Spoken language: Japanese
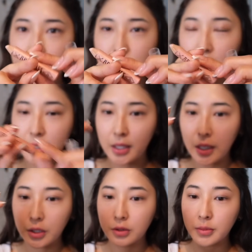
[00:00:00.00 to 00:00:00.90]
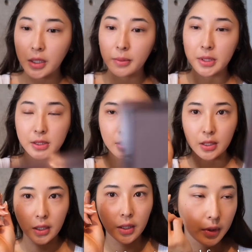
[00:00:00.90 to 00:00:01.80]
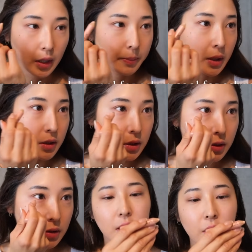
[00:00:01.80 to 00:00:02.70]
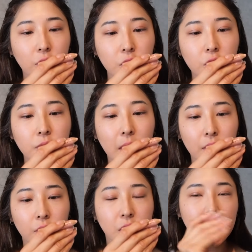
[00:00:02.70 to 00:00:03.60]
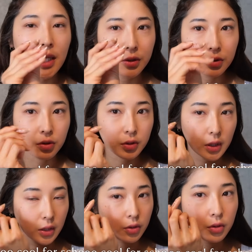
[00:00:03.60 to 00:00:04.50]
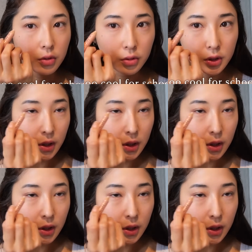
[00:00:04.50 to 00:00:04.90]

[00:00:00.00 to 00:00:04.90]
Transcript: 誕で有名でバズってたアイペンシル09番のシアーヌードって色を